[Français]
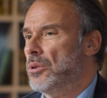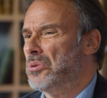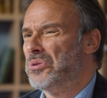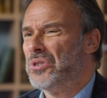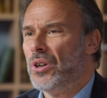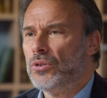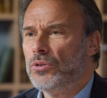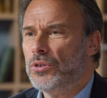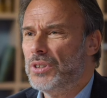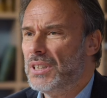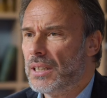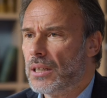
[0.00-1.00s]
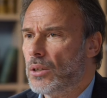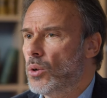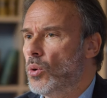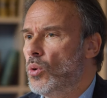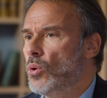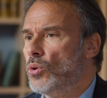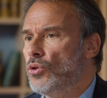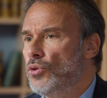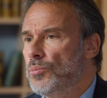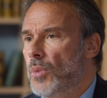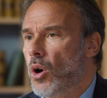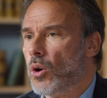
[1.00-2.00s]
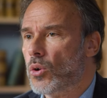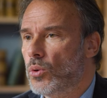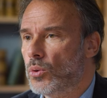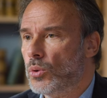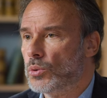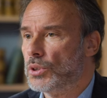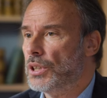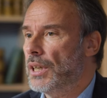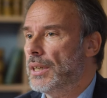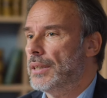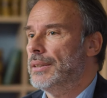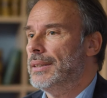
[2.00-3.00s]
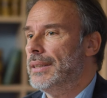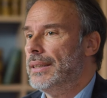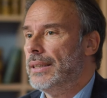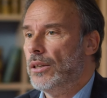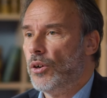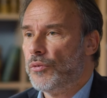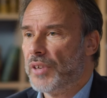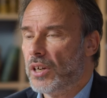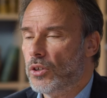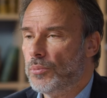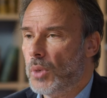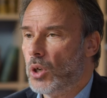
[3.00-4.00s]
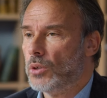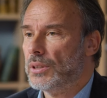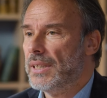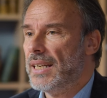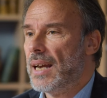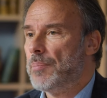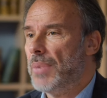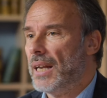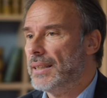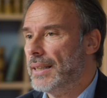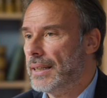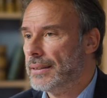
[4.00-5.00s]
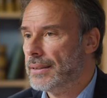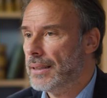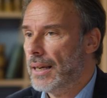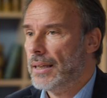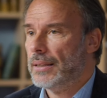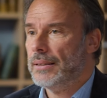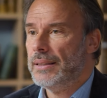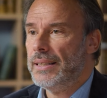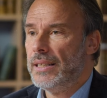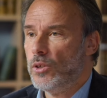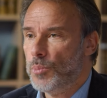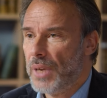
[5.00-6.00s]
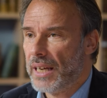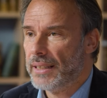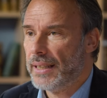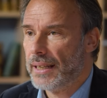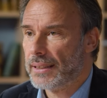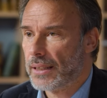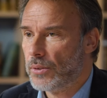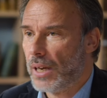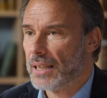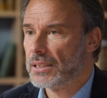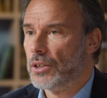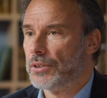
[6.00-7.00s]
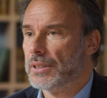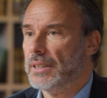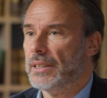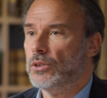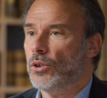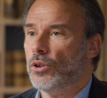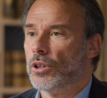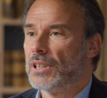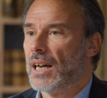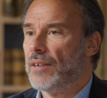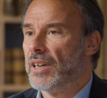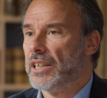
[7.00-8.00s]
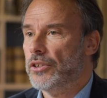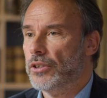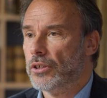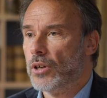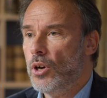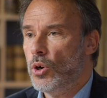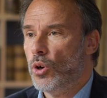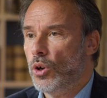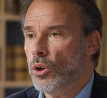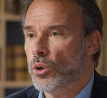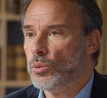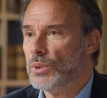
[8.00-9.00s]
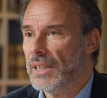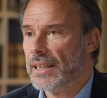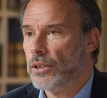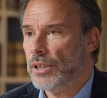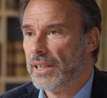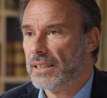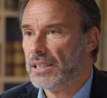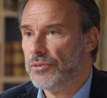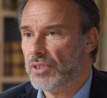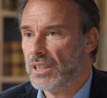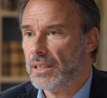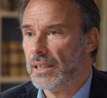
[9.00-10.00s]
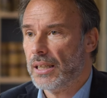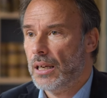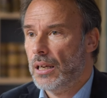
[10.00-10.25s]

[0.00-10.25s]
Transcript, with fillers: sans tenir aucunement en compte ni l'environnement, ni la planète, ni le bien-être ou la santé de leurs travailleurs ou des collectivités.